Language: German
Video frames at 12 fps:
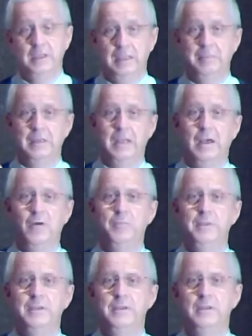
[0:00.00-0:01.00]
Im
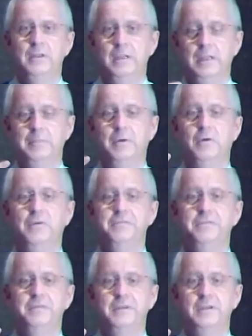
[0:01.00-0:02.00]
Glauben, im
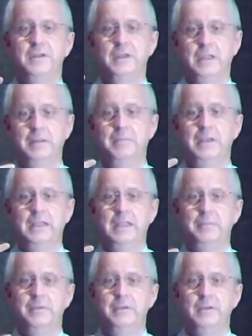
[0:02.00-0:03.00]
Hoffen, im
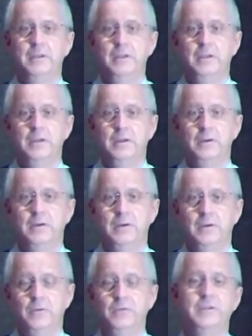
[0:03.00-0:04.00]
Lieben.
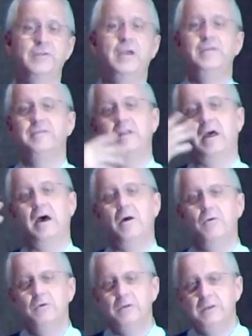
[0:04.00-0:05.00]
Und das heißt
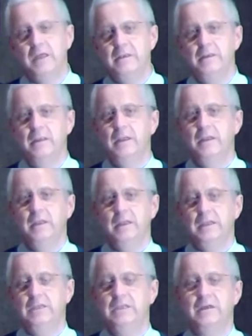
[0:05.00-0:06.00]
auch dann,
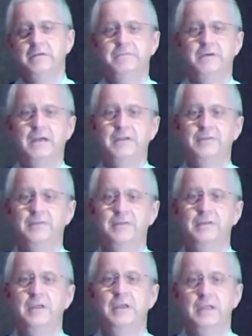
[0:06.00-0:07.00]
ich darf wachsen
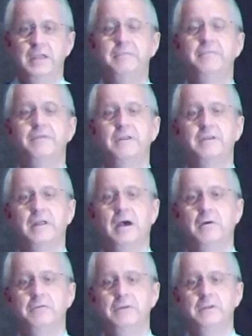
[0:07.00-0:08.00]
im
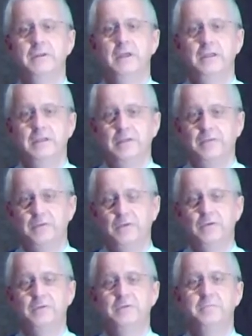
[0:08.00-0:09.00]
Vertrauen, dass
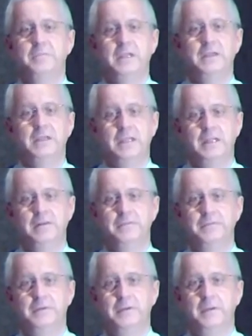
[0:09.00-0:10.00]
Gott mir
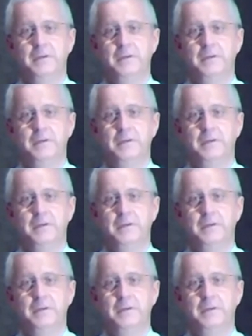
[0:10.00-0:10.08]
hilft.